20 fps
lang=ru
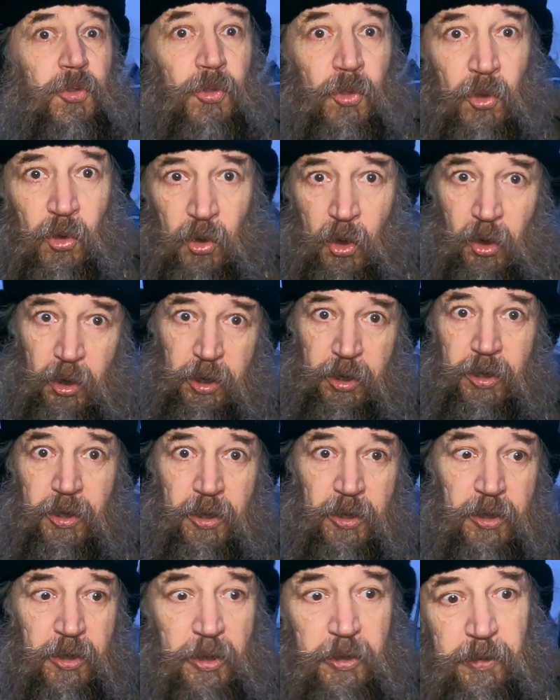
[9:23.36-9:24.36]
Но
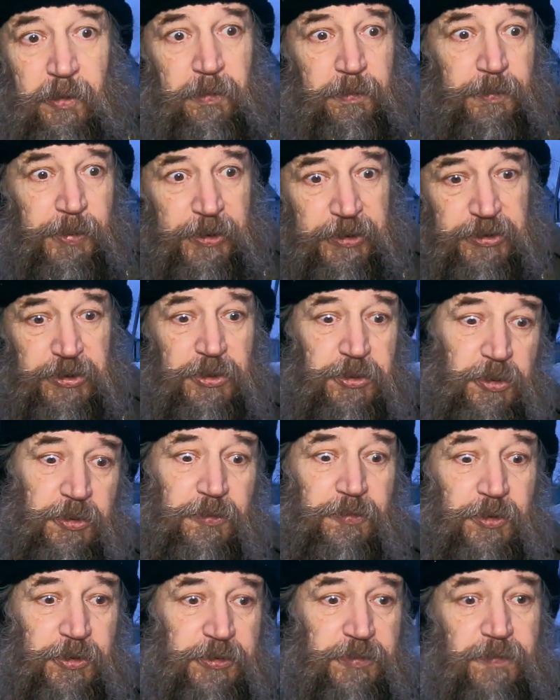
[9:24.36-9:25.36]

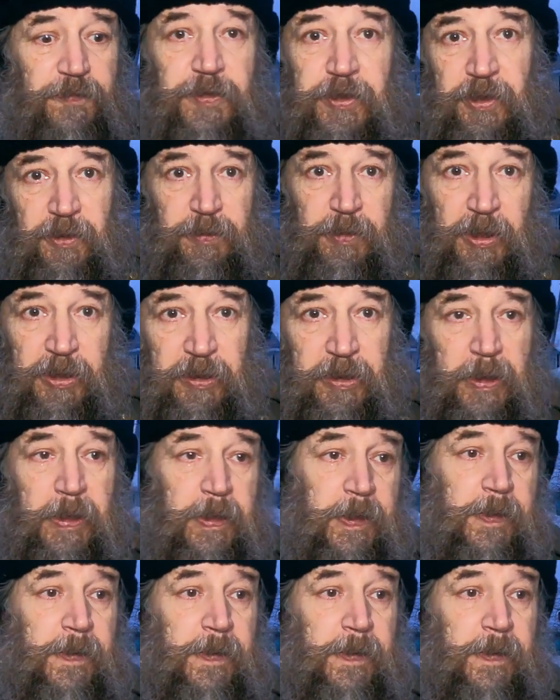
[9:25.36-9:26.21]
пришло вот время,